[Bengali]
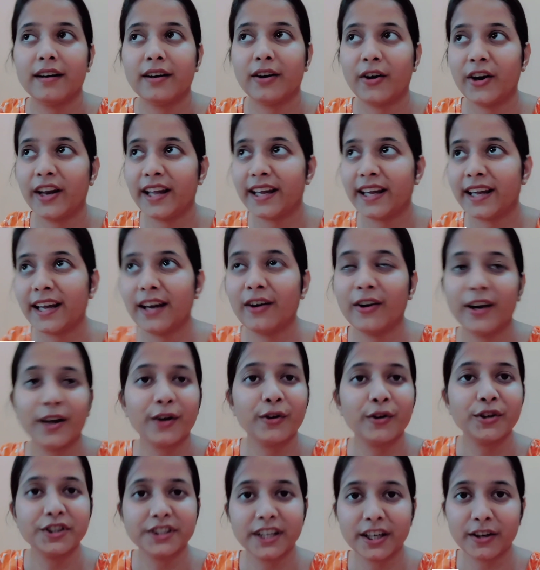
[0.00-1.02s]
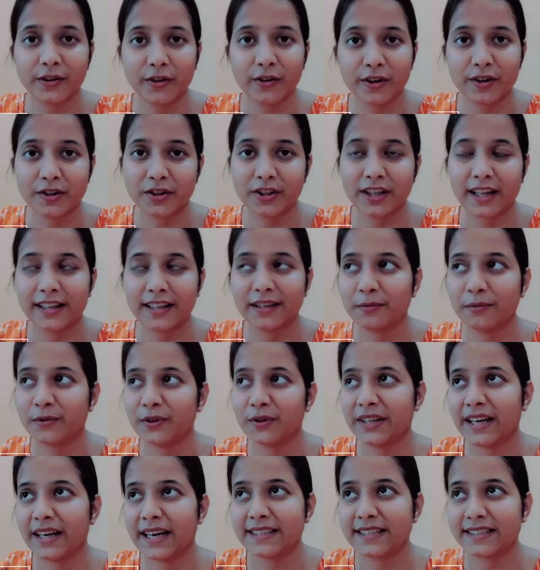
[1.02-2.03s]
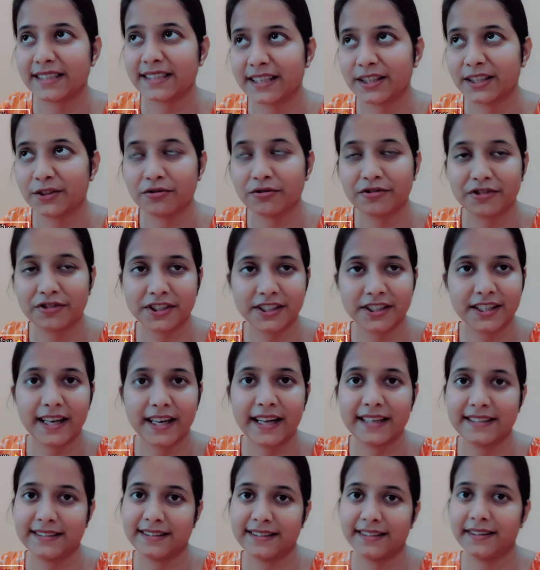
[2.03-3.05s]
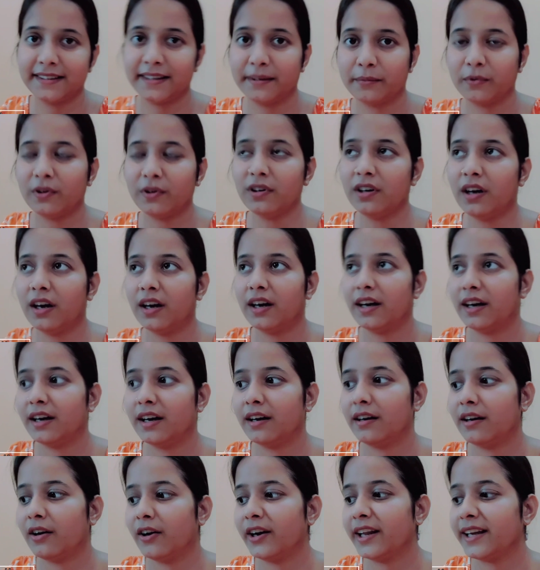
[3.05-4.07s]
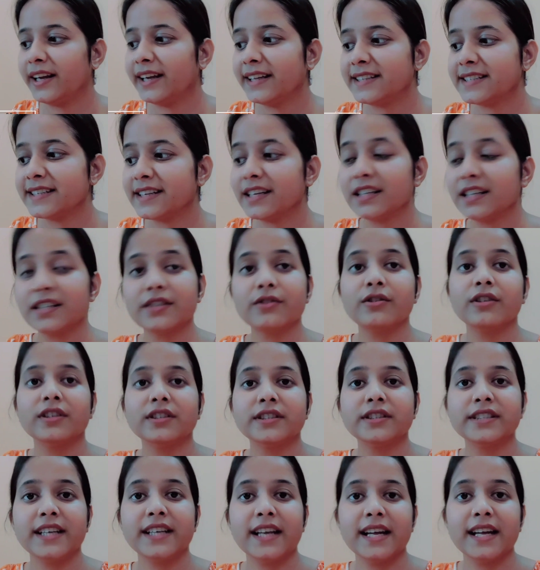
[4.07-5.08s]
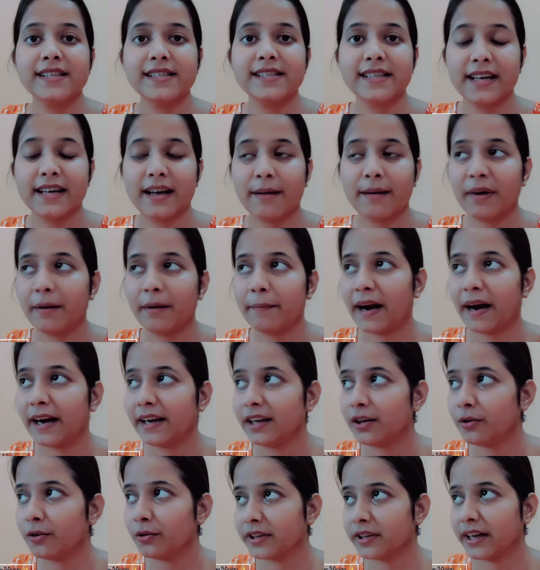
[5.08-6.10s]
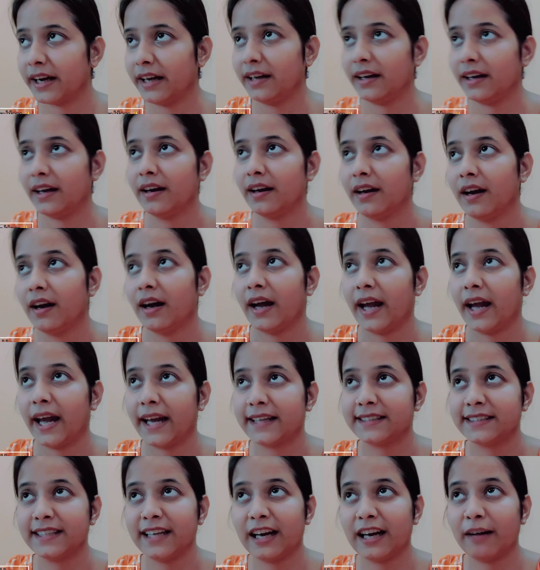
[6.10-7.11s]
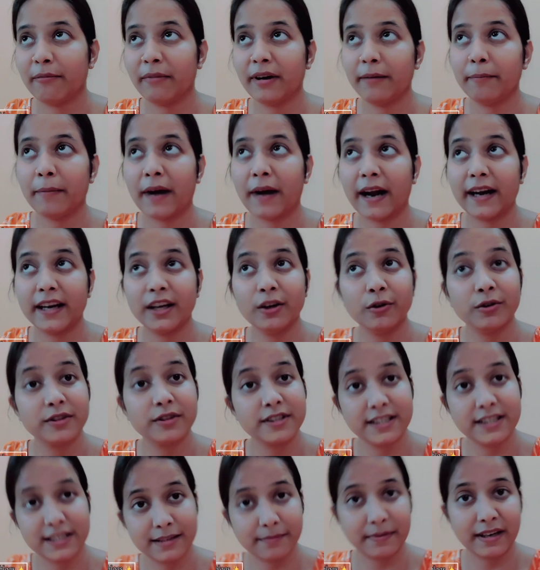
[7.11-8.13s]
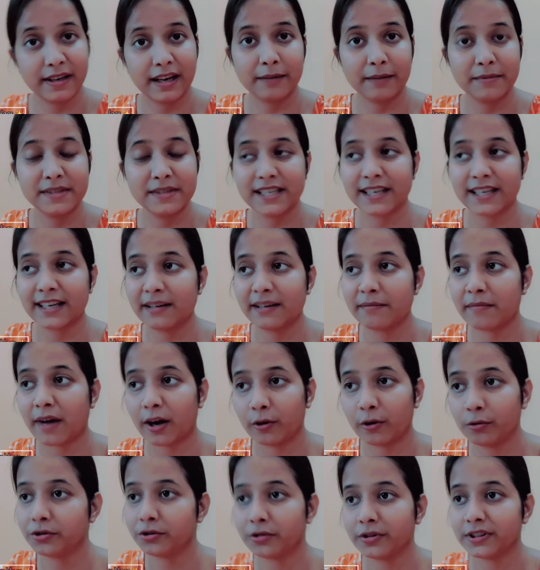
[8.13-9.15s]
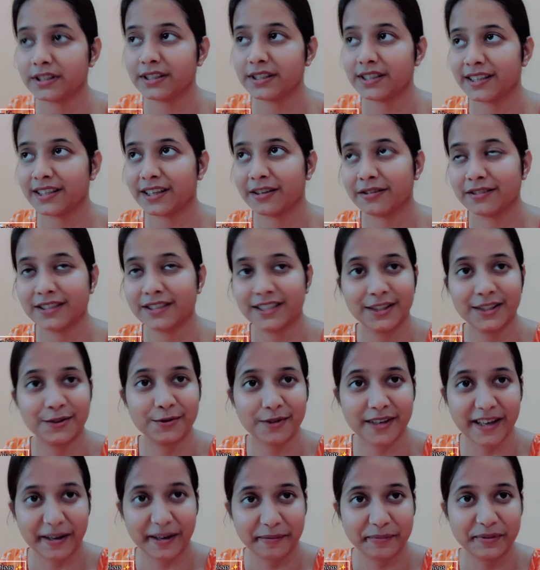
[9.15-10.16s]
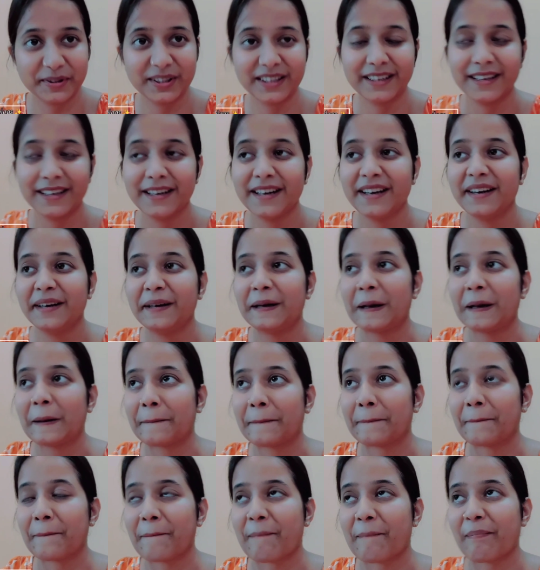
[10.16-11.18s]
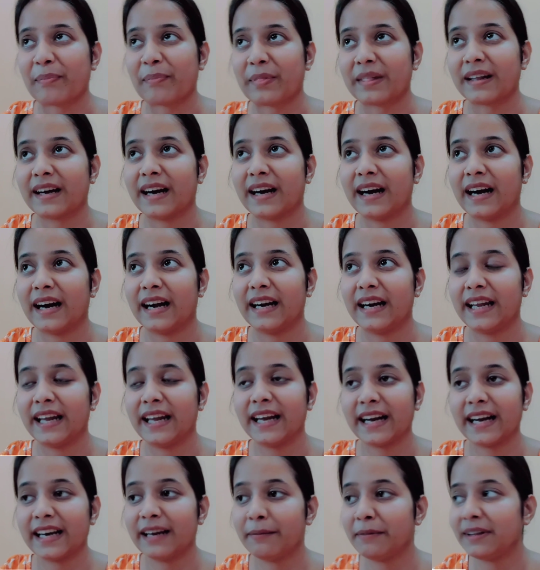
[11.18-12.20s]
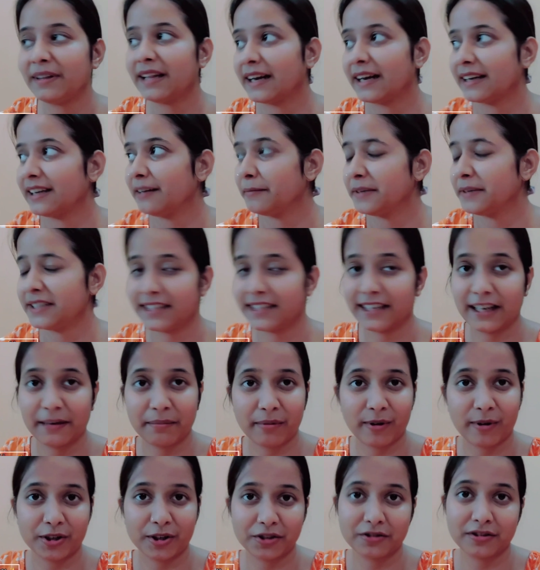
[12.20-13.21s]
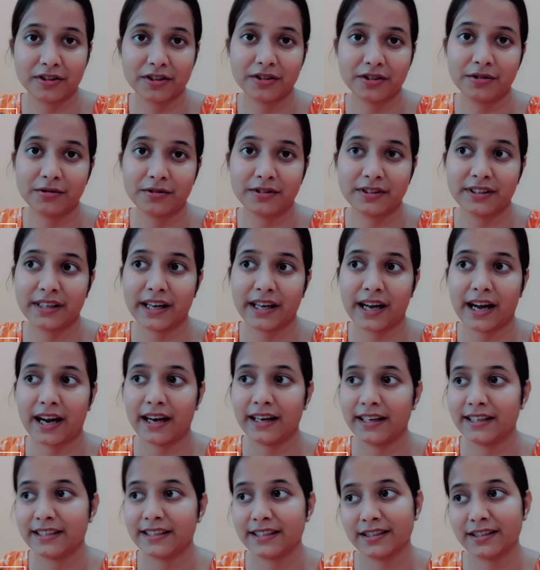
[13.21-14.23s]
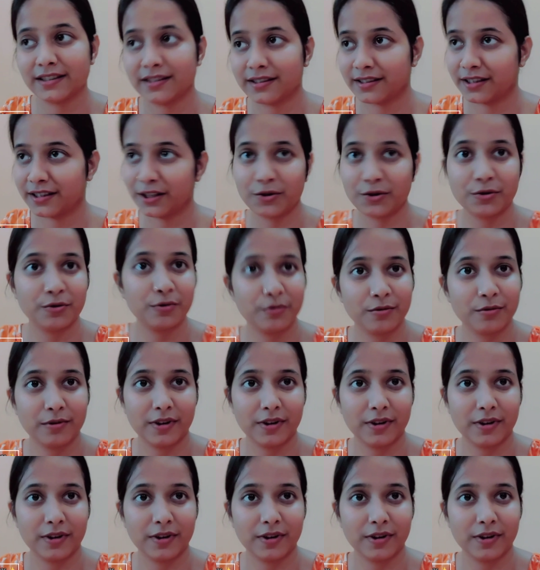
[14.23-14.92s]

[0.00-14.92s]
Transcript: অনেকে অনেক কোয়েশ্চেন করেছো তাদের মধ্যে আজকে কিছু কোয়েশ্চেনের অ্যান্সার দেব অনেকে জিজ্ঞেস করছিলে যে আমার বাড়ি কোথায় অ্যাকচুয়ালি আমার বাড়ি হচ্ছে মানে আমি যেখানে মানুষ হয়েছি সেটা হচ্ছে দুর্গাপুর হুম আর এখানে আমি থাকি আমার ছেলের পড়াশোনার সূত্রে আর নিজের কিছু